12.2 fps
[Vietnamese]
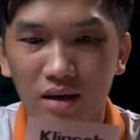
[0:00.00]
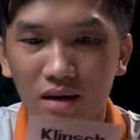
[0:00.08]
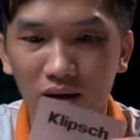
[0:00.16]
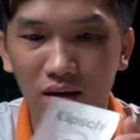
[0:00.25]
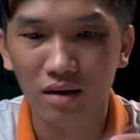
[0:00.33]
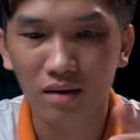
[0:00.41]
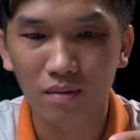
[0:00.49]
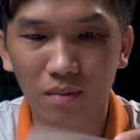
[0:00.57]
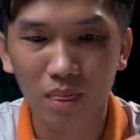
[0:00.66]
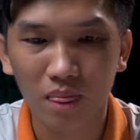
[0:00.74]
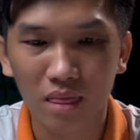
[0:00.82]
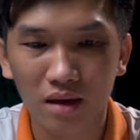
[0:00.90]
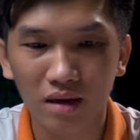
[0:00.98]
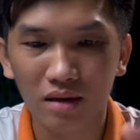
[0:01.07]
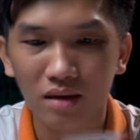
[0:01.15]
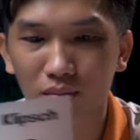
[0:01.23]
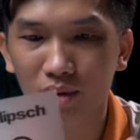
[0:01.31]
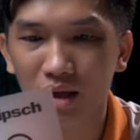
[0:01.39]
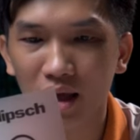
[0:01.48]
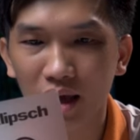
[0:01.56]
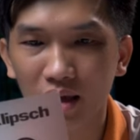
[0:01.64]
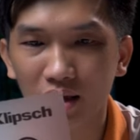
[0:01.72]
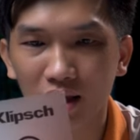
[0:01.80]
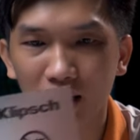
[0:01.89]
cái những cái miếng
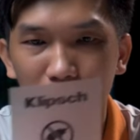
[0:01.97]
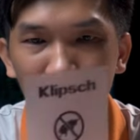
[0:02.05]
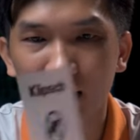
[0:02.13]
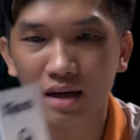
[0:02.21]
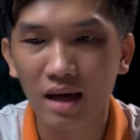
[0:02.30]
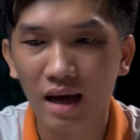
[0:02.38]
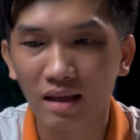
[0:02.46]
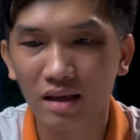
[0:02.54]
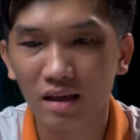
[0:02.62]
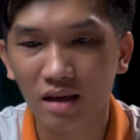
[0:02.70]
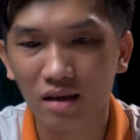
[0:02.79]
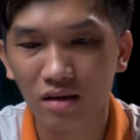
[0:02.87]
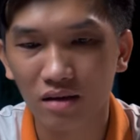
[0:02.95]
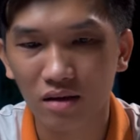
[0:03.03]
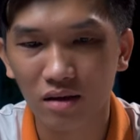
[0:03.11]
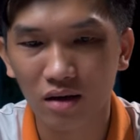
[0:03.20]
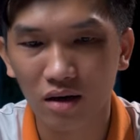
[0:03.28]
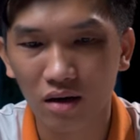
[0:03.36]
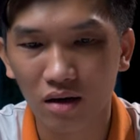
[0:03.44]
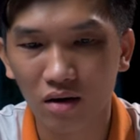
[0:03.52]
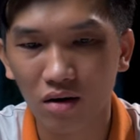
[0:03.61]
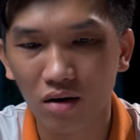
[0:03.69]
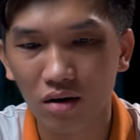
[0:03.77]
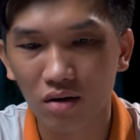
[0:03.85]
dán như này miếng dán đề canh như này thì uh,
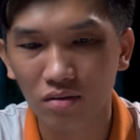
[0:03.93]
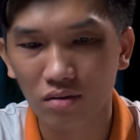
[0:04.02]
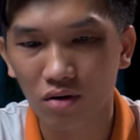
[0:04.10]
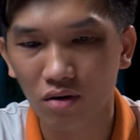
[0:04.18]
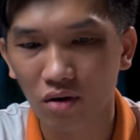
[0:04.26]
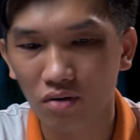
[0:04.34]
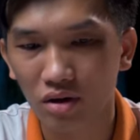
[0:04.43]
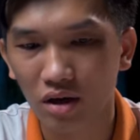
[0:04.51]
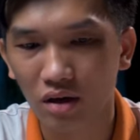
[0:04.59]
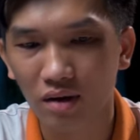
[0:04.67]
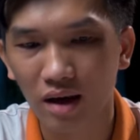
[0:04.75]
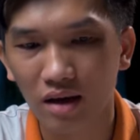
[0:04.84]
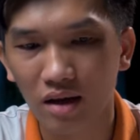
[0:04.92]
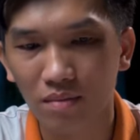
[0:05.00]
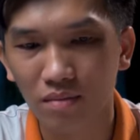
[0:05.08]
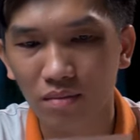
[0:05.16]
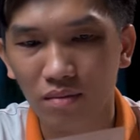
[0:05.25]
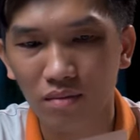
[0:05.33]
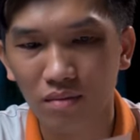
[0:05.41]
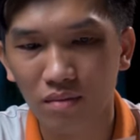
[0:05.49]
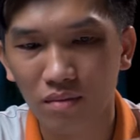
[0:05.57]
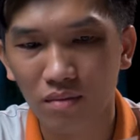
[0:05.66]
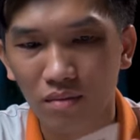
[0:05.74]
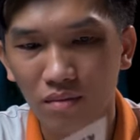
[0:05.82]
có logo thương hiệu Calip
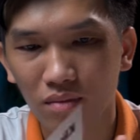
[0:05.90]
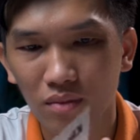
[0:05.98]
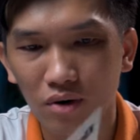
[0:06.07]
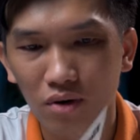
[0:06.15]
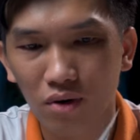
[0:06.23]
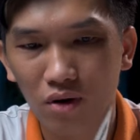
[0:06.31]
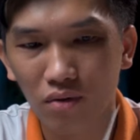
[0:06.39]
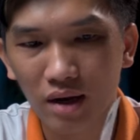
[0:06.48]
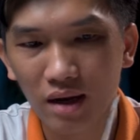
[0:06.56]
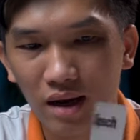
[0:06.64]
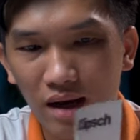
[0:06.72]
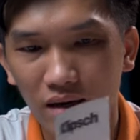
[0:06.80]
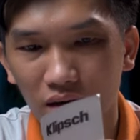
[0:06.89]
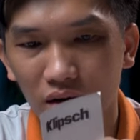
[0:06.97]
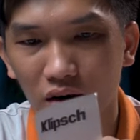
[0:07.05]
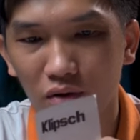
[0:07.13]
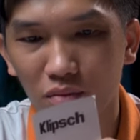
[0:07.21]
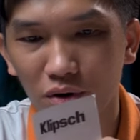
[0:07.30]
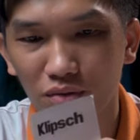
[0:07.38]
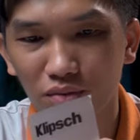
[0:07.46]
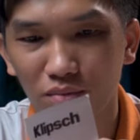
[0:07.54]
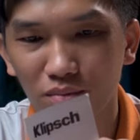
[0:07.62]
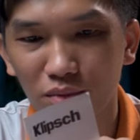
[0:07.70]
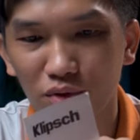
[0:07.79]
logo này là no
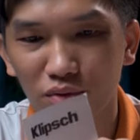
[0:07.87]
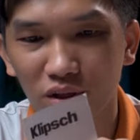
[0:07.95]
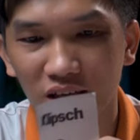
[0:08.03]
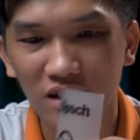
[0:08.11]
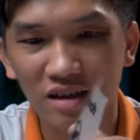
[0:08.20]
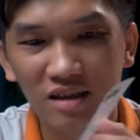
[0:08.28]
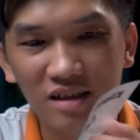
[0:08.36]
bullshit